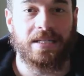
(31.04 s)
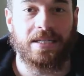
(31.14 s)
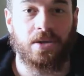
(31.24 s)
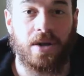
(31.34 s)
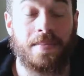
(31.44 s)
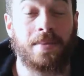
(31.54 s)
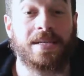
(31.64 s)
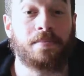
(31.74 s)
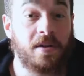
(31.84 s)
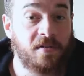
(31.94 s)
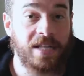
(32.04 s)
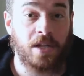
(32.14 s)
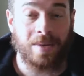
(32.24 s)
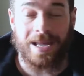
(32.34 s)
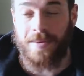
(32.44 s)
del settore. Abbiamo sempre
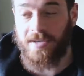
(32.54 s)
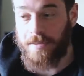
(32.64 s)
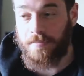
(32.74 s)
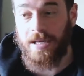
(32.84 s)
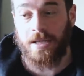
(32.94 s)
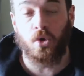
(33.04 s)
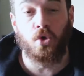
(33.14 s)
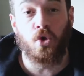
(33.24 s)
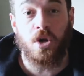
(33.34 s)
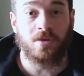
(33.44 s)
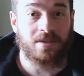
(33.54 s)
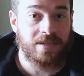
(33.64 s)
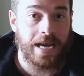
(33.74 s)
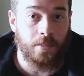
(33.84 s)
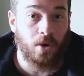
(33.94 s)
rifiutato perché abbiamo sempre detto noi non
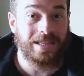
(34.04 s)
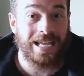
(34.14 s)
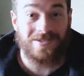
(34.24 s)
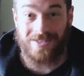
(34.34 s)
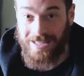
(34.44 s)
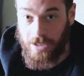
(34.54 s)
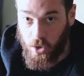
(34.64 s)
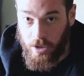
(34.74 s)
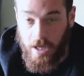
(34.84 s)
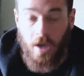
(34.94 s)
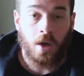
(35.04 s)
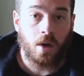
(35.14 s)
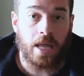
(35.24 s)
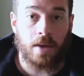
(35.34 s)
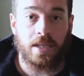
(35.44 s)
siamo dei venditori,
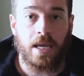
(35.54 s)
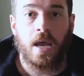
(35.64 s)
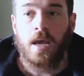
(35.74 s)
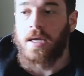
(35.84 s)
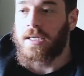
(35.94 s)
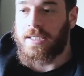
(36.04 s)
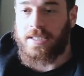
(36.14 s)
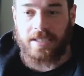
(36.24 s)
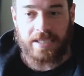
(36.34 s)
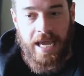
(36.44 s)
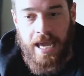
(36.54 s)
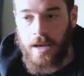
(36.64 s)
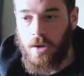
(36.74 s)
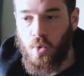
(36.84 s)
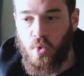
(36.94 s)
ok? Quindi
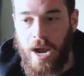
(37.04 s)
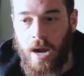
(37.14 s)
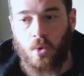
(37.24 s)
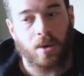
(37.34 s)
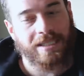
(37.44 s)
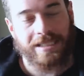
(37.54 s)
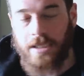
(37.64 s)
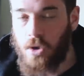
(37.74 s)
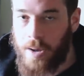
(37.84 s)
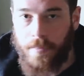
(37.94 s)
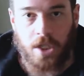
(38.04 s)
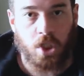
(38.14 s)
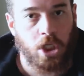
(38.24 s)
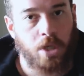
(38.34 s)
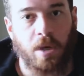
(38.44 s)
se una qualsiasi
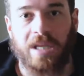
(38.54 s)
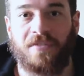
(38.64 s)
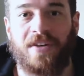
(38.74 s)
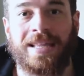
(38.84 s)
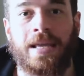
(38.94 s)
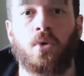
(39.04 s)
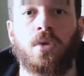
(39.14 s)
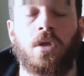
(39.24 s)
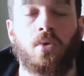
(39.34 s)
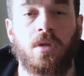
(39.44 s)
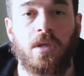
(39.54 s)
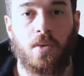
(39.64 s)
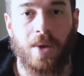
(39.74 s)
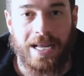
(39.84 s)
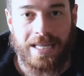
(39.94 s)
collaborazione ci porta a fare dei contenuti di
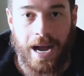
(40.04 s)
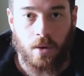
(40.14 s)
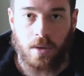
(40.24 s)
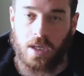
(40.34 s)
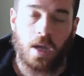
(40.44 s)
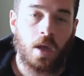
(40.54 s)
qualità, quindi